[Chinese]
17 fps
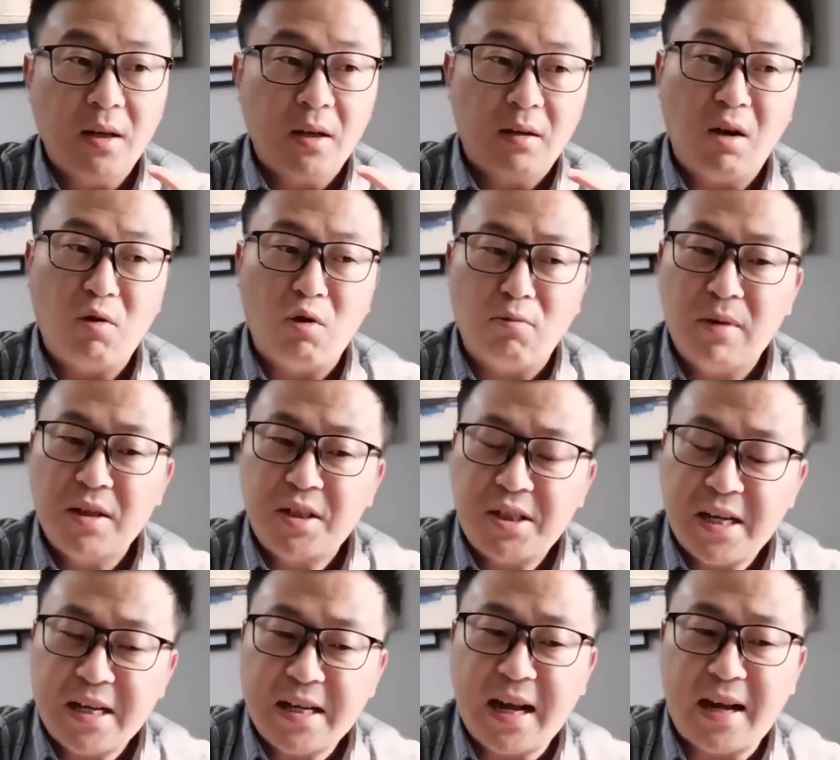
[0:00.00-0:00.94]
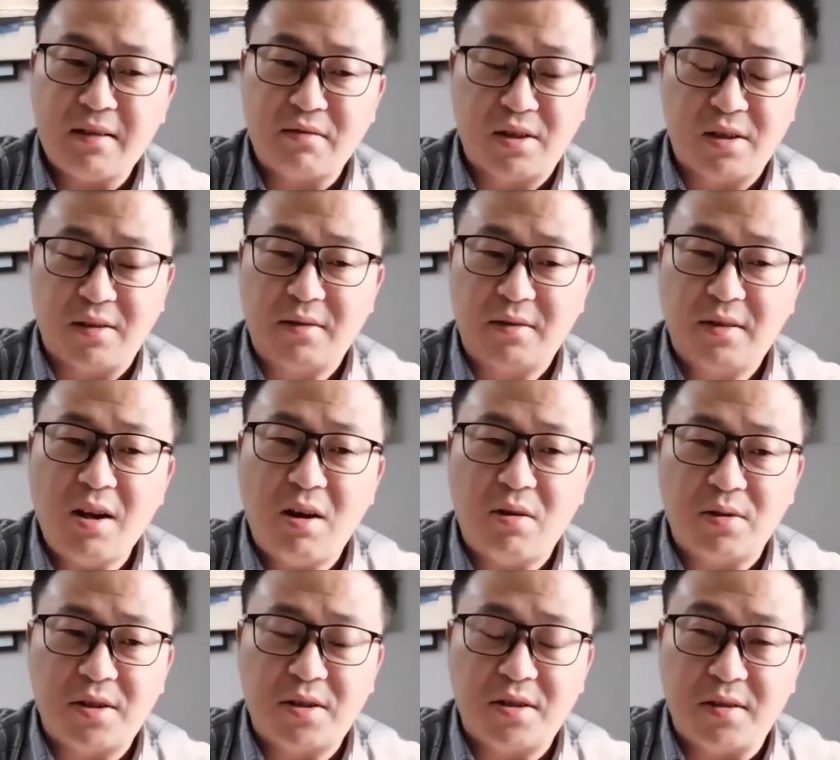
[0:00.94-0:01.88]
那我们先看这个调
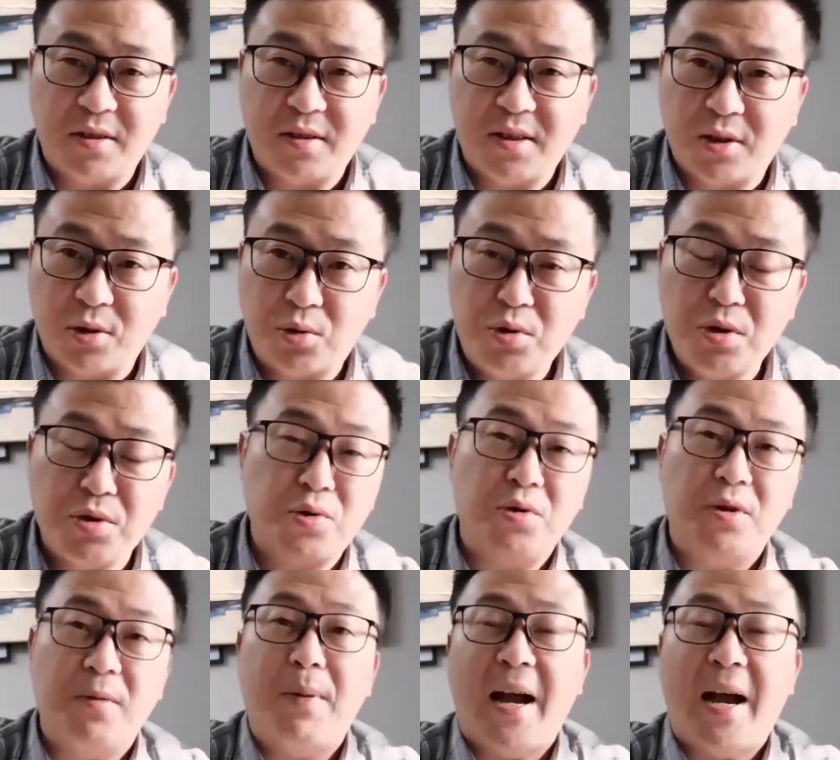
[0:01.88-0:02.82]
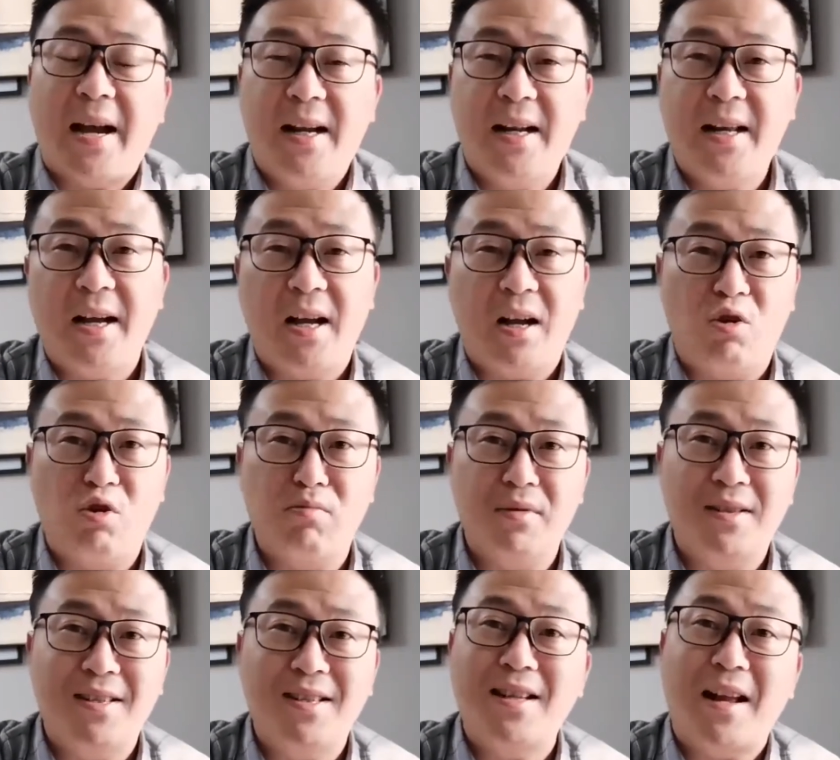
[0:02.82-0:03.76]
式的这个顺序的排列哈，我
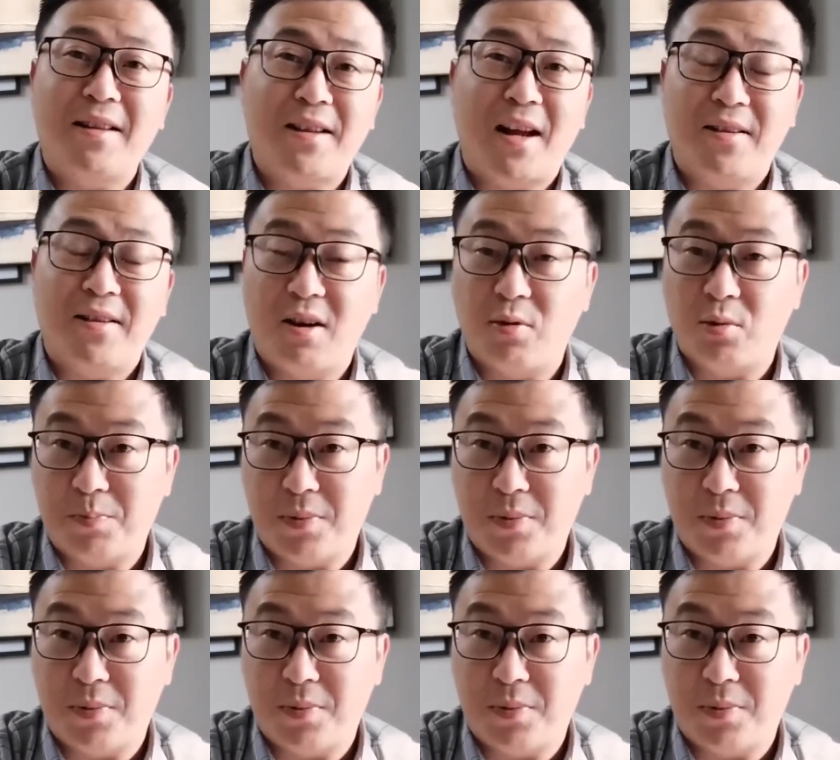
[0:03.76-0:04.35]
们自然大调，